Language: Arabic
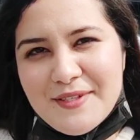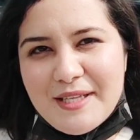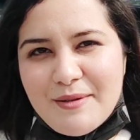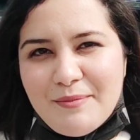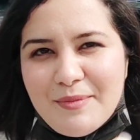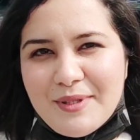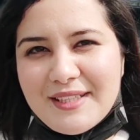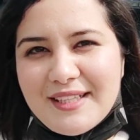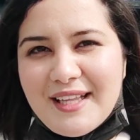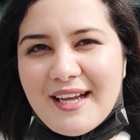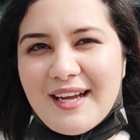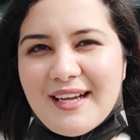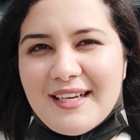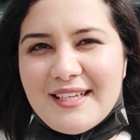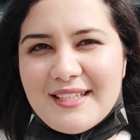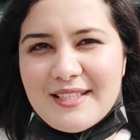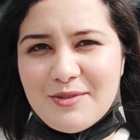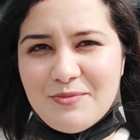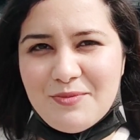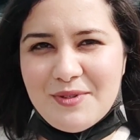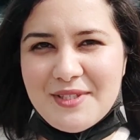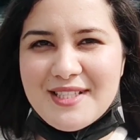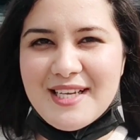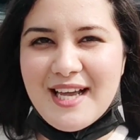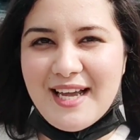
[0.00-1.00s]
المنطقه اللي
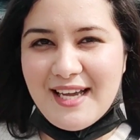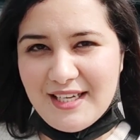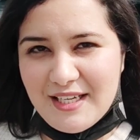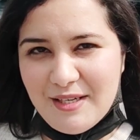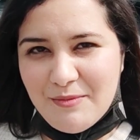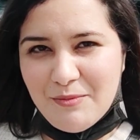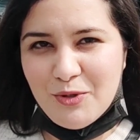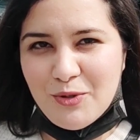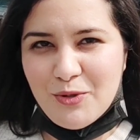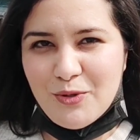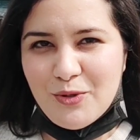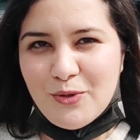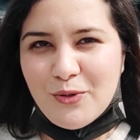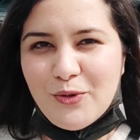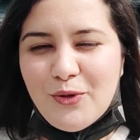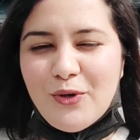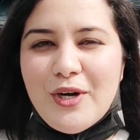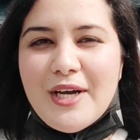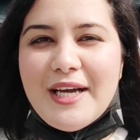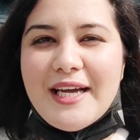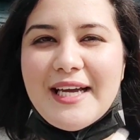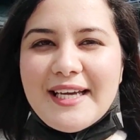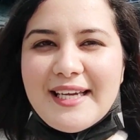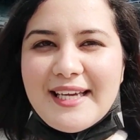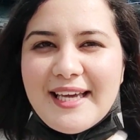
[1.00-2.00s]
سميتها ايمنونو
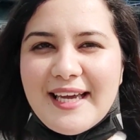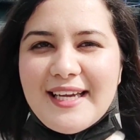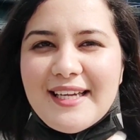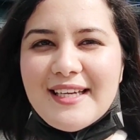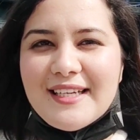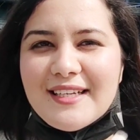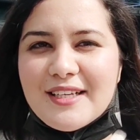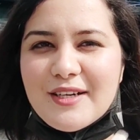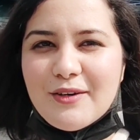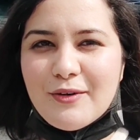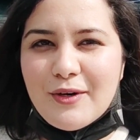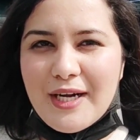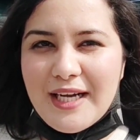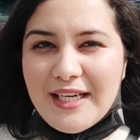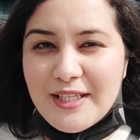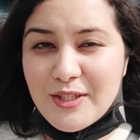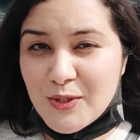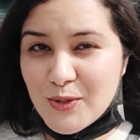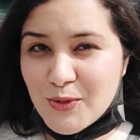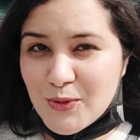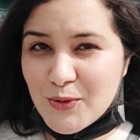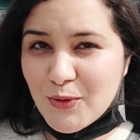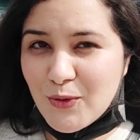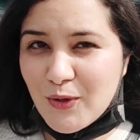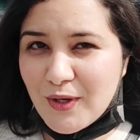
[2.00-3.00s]
كاين واحد
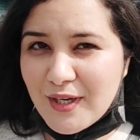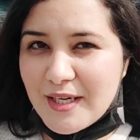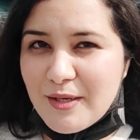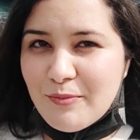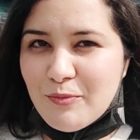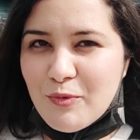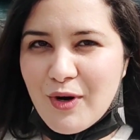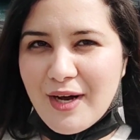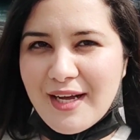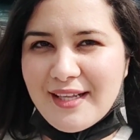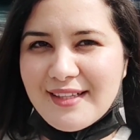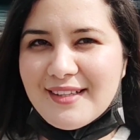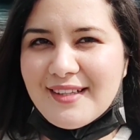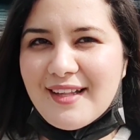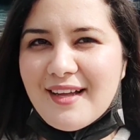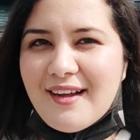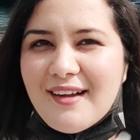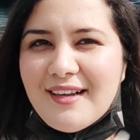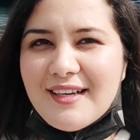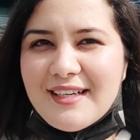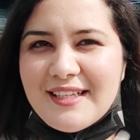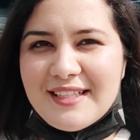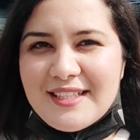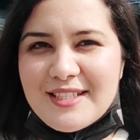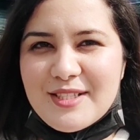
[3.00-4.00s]
السوق
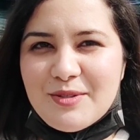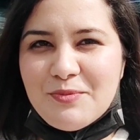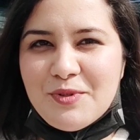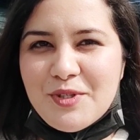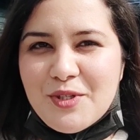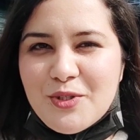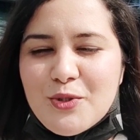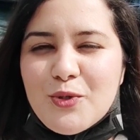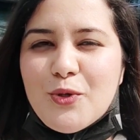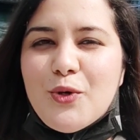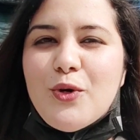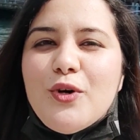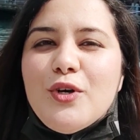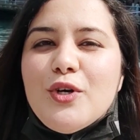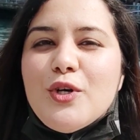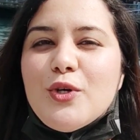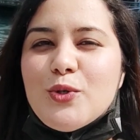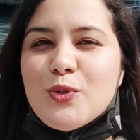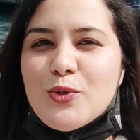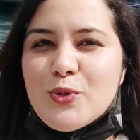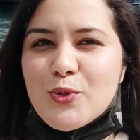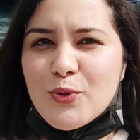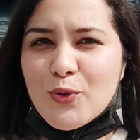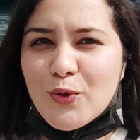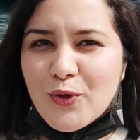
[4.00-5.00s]
المغطى اللي سميتو
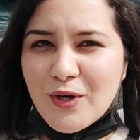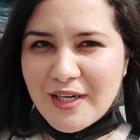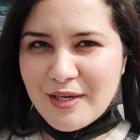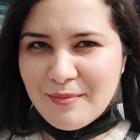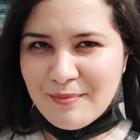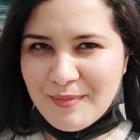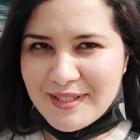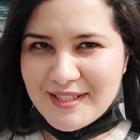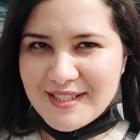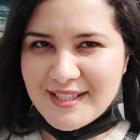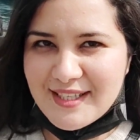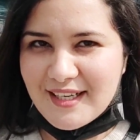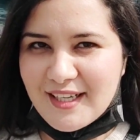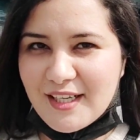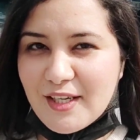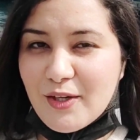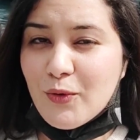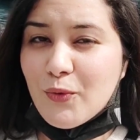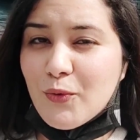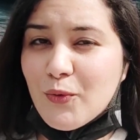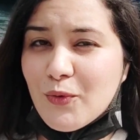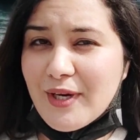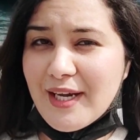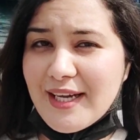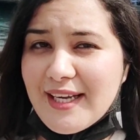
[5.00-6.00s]
السوق المصري
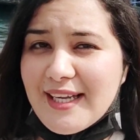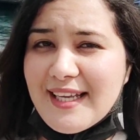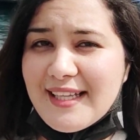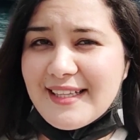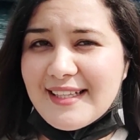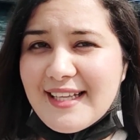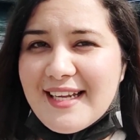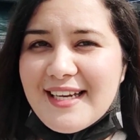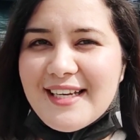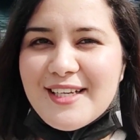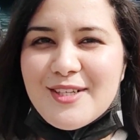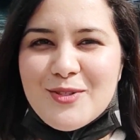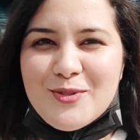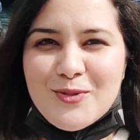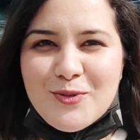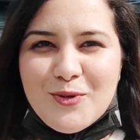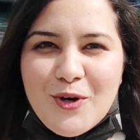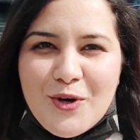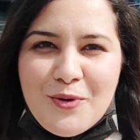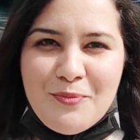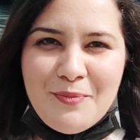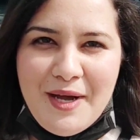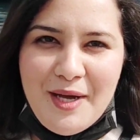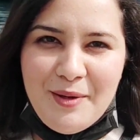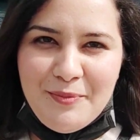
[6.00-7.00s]
وكاين كذلك
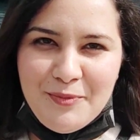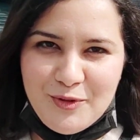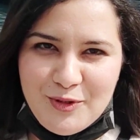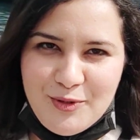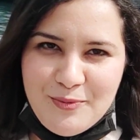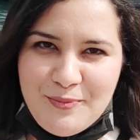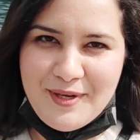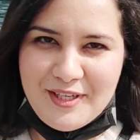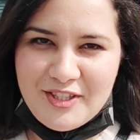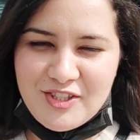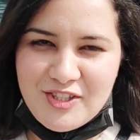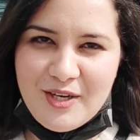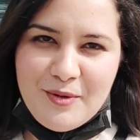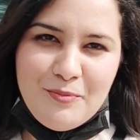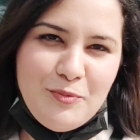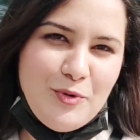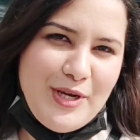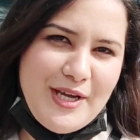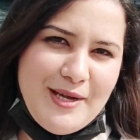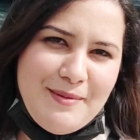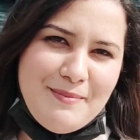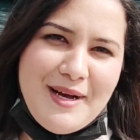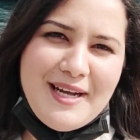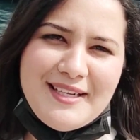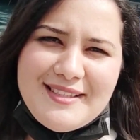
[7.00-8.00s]
سوق محمود باشا
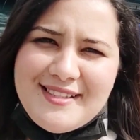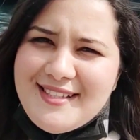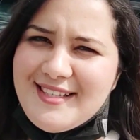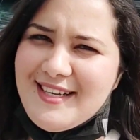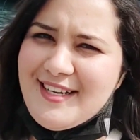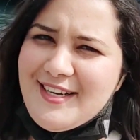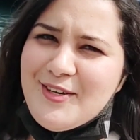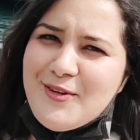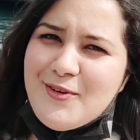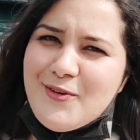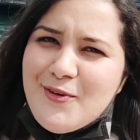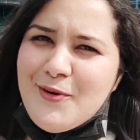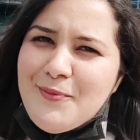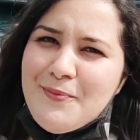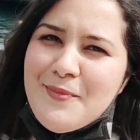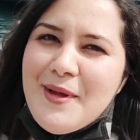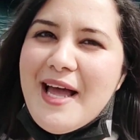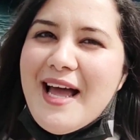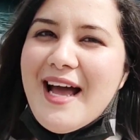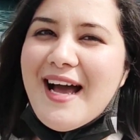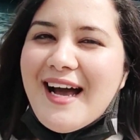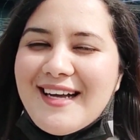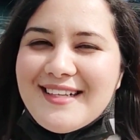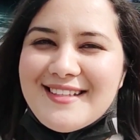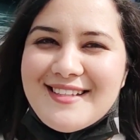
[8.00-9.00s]
المهم غنساليكم
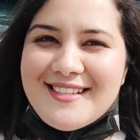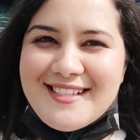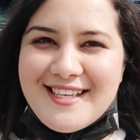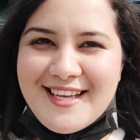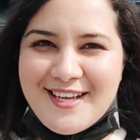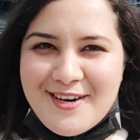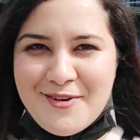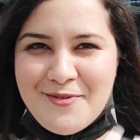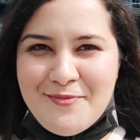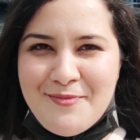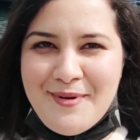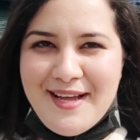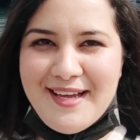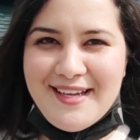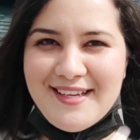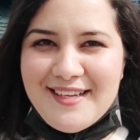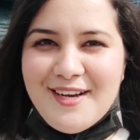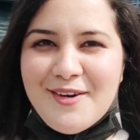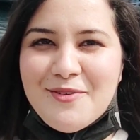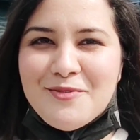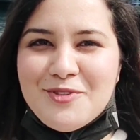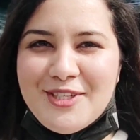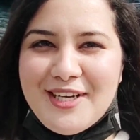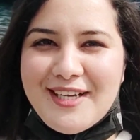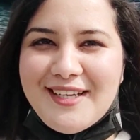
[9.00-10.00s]
غتساروا
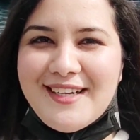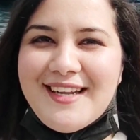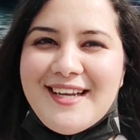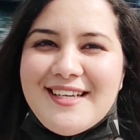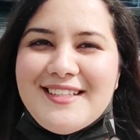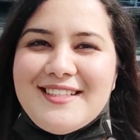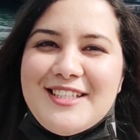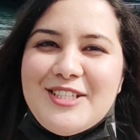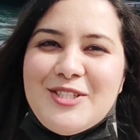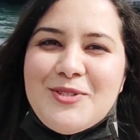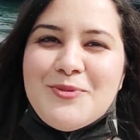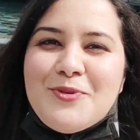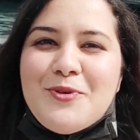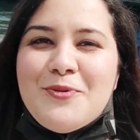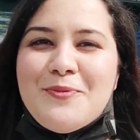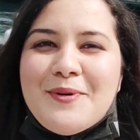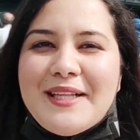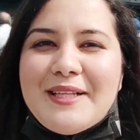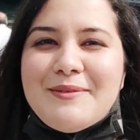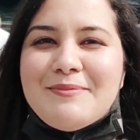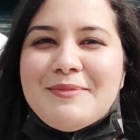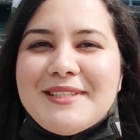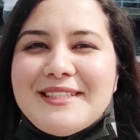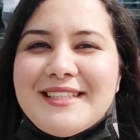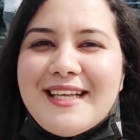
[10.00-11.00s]
معايا وان شاء الله تعجبكم
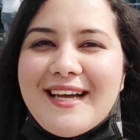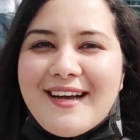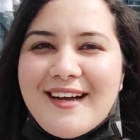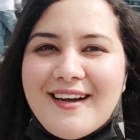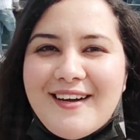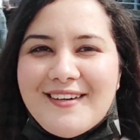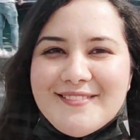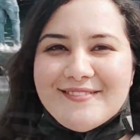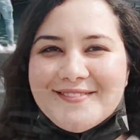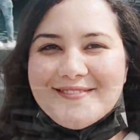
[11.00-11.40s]
هذه المنطقه